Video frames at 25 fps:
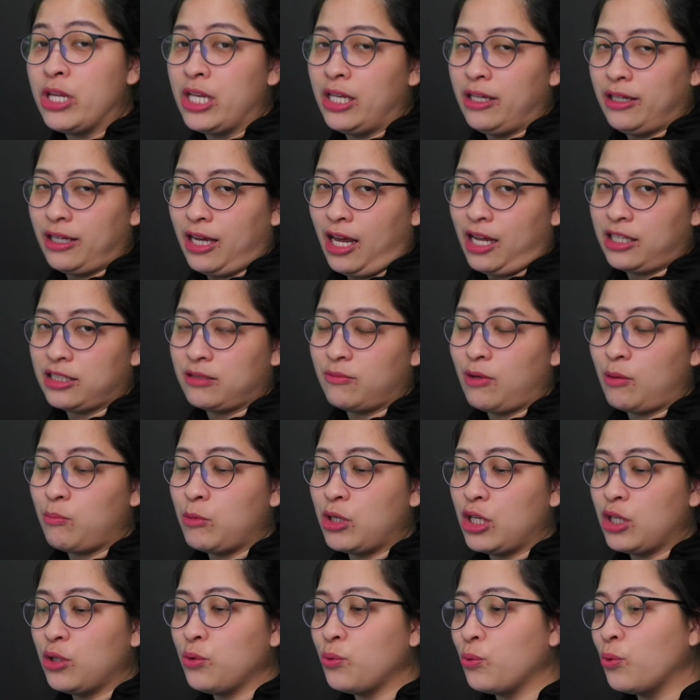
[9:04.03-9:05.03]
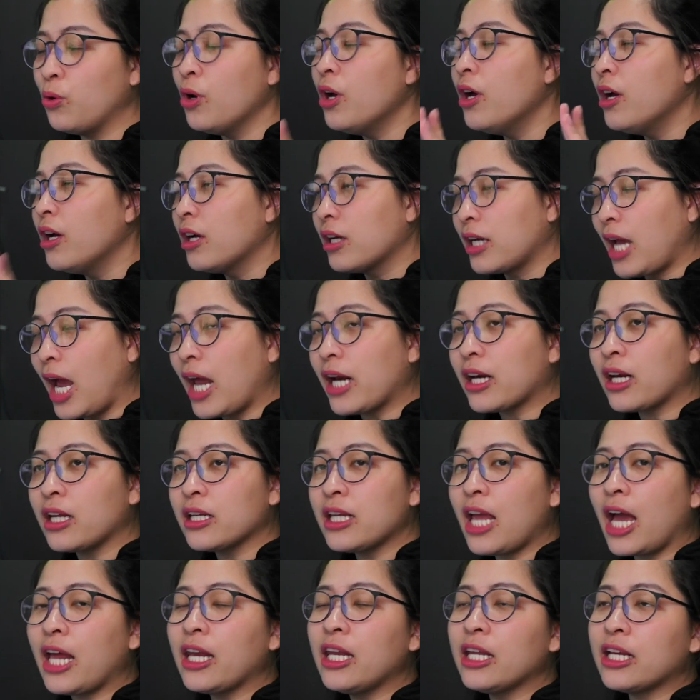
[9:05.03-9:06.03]
นค่ะสำหรับมินิทูกะระ
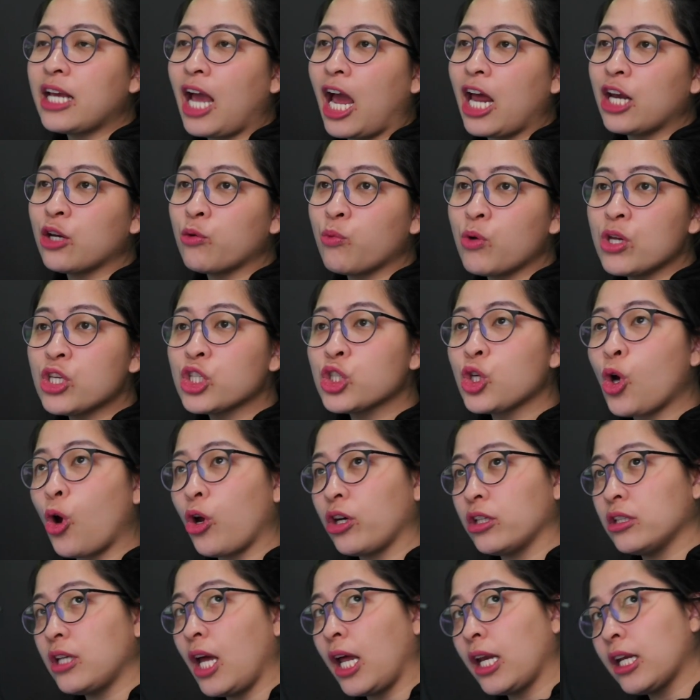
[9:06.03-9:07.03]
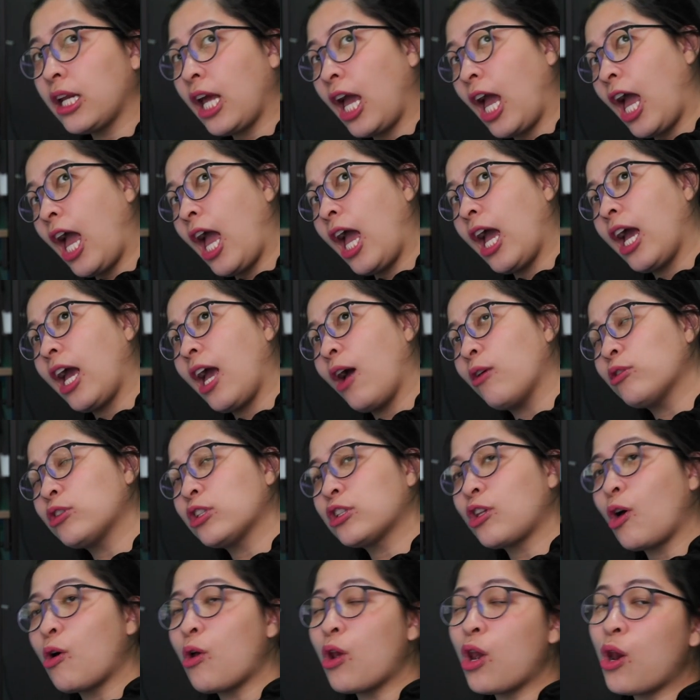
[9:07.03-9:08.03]
ยะในการพิชช็อตด้านข้างเขาจะ
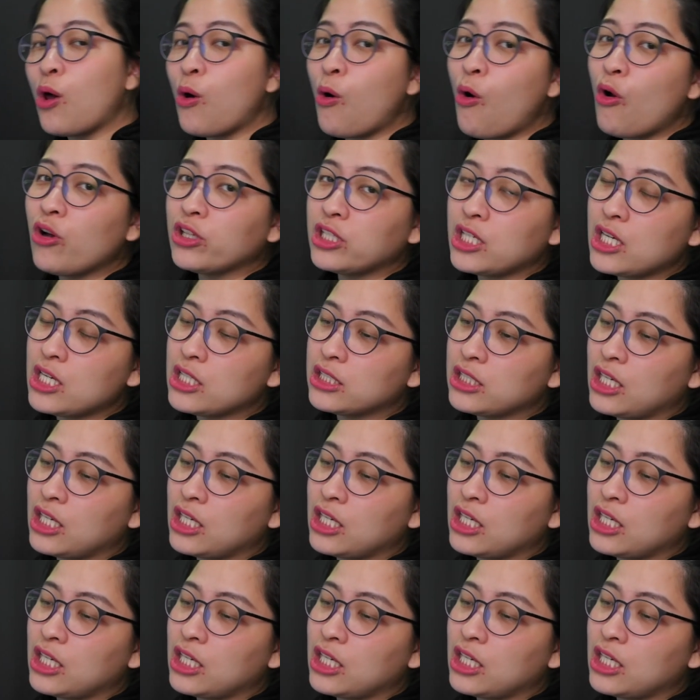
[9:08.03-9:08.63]
ต้องโล่งจ